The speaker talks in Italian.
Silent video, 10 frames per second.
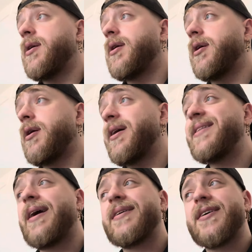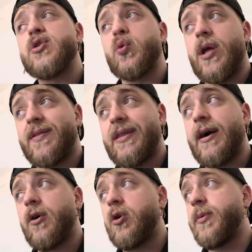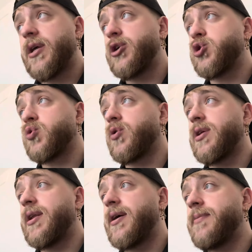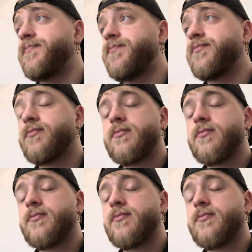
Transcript: uh, ed anche sull'attacco, perché ci sono delle